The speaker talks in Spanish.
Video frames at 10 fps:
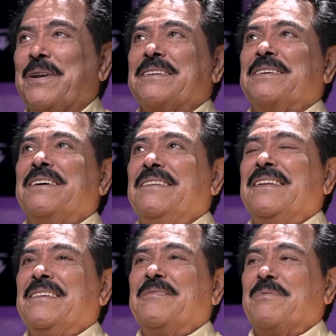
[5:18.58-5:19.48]
Por eso,
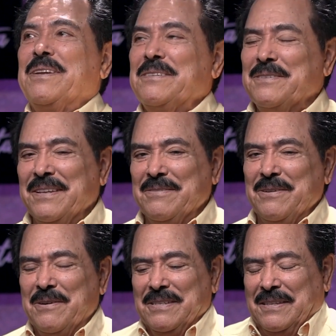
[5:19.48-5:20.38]
por eso
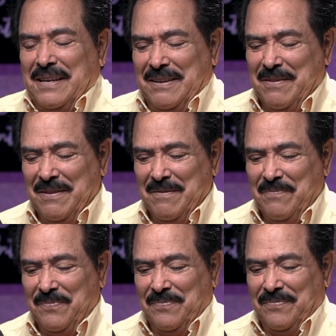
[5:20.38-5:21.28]
digo yo, este,
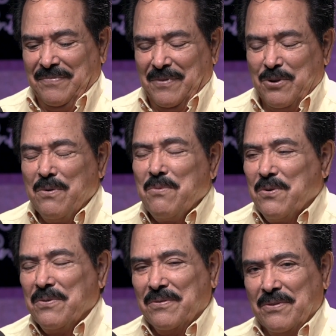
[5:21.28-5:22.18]

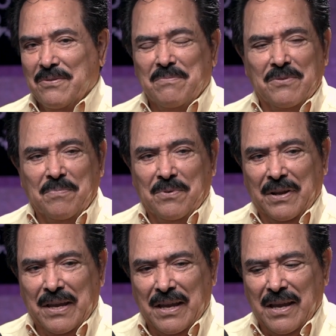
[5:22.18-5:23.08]
¿cómo? ¿Cómo?
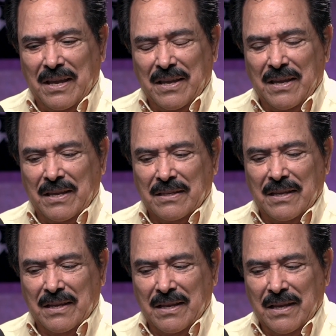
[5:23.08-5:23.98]
¿Por qué?
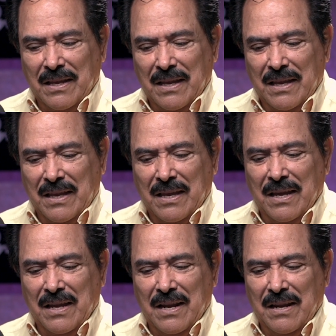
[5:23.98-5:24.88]
Este,
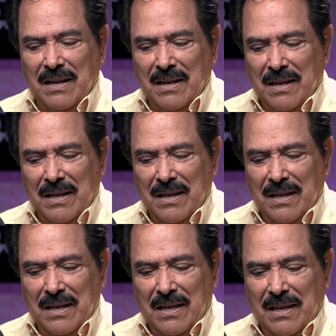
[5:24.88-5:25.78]
¿quién,
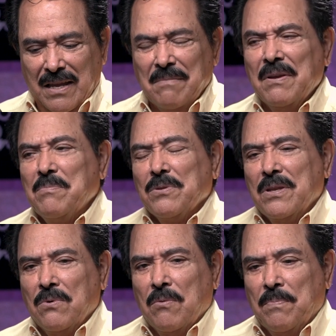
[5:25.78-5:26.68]
¿Quién me
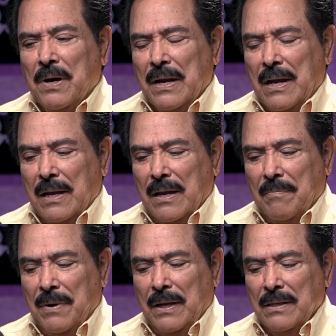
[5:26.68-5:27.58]
motivó
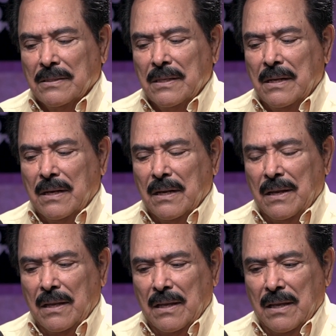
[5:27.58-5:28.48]
para, para
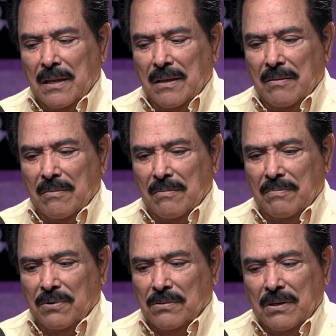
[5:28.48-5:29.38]
decir,
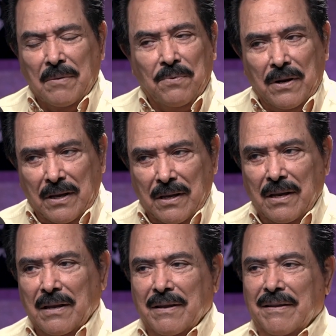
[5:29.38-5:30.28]
pues ahora por aquí
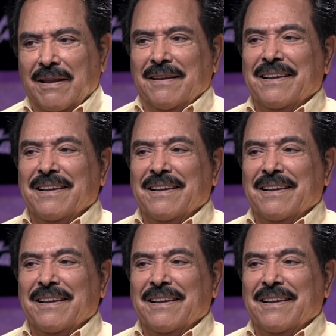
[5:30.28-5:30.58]
le,